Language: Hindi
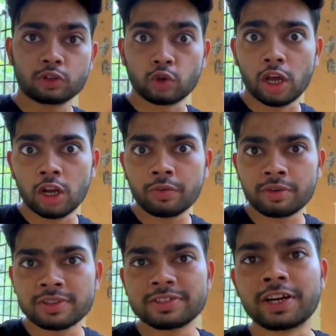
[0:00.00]
सो हेलो
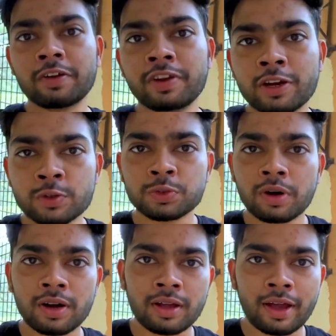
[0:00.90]
एवरीवन दिस आर विनय
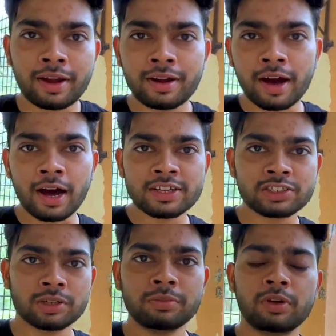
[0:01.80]
कुशवाहा एंड आज
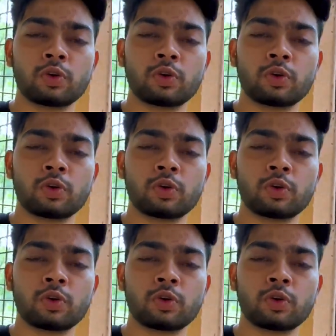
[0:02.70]
हम